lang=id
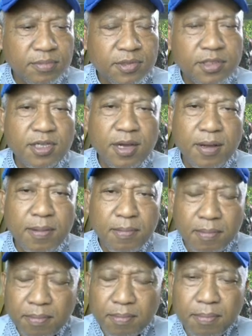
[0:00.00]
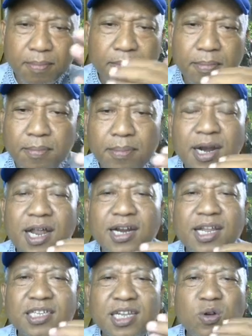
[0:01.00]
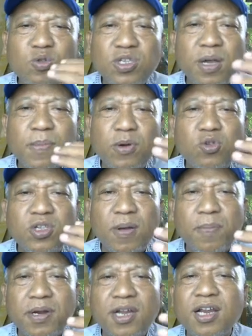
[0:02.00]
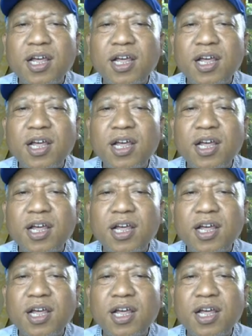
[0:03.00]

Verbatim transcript: yang melandaskan ucapan-ucapan